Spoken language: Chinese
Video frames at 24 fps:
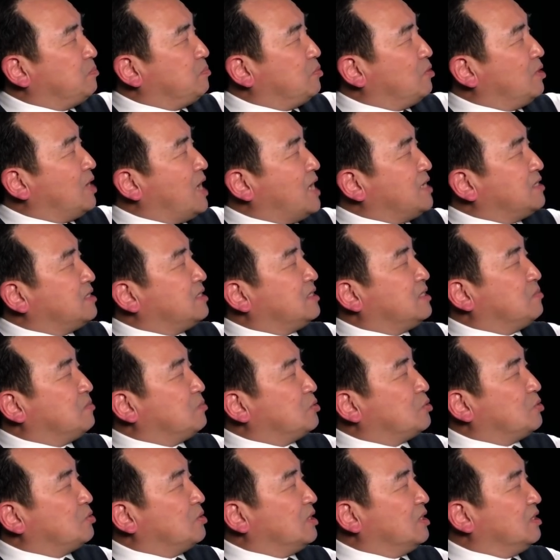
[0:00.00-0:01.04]
波兰是这么
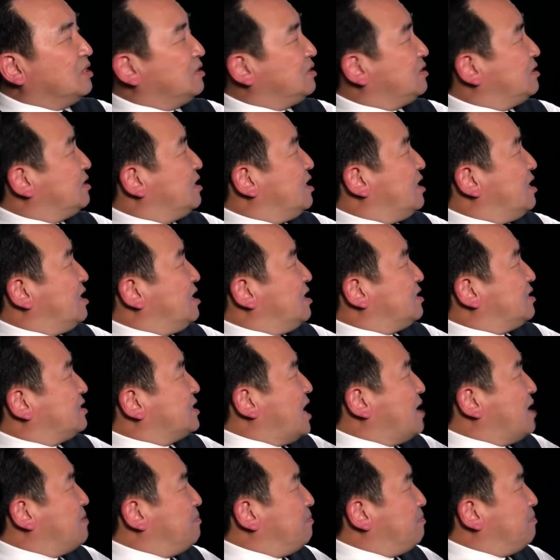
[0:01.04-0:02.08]
说的，
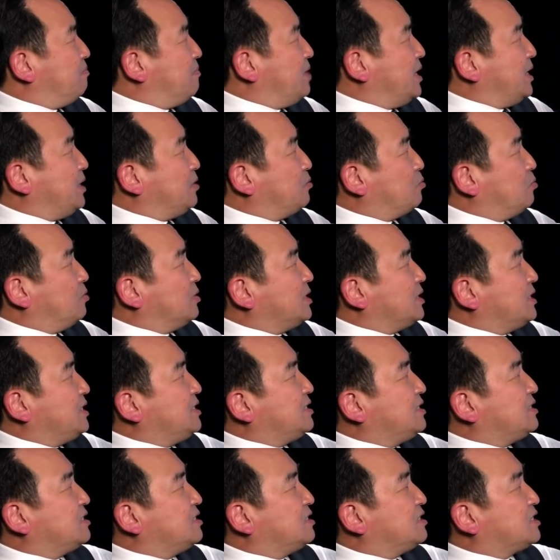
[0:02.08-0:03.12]
但美国的一
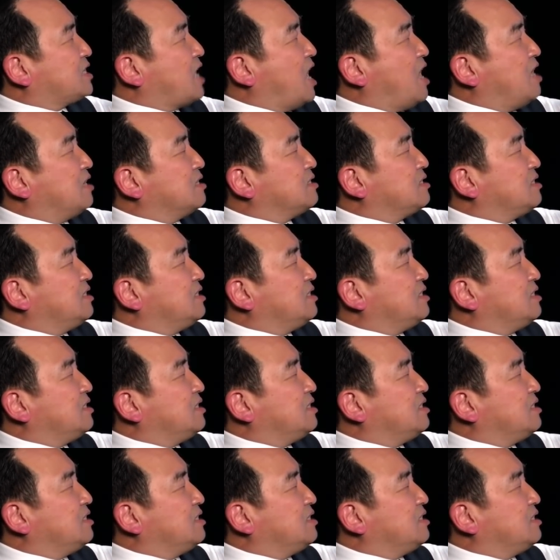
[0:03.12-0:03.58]
次长